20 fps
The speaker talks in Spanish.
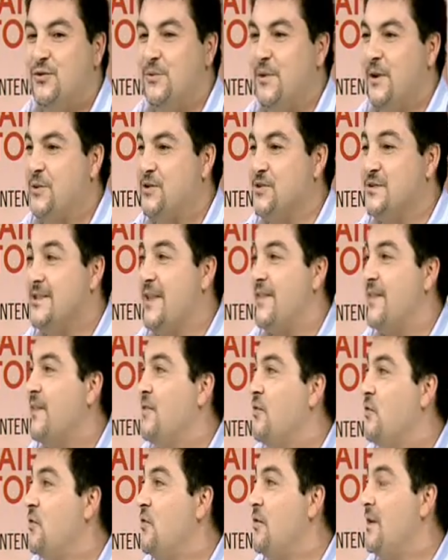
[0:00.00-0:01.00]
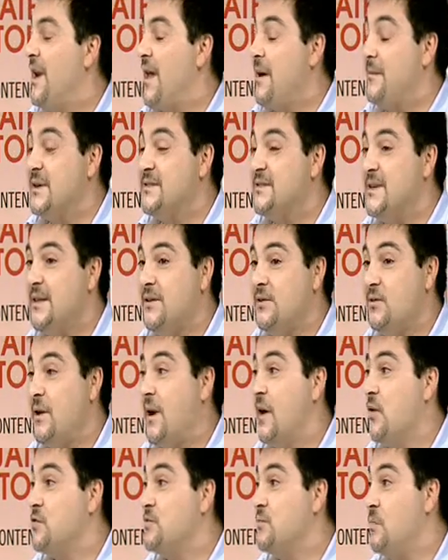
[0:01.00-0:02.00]
YouTube. Nos están dando la base de
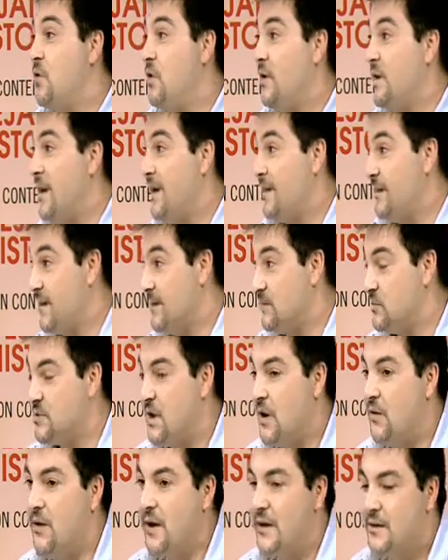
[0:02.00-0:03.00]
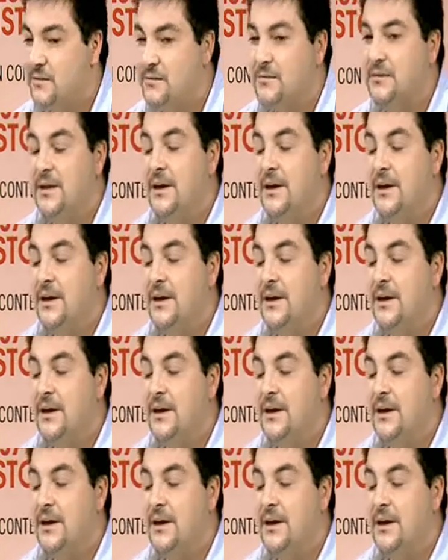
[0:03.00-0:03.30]
toda la cosmología que tenemos ahora.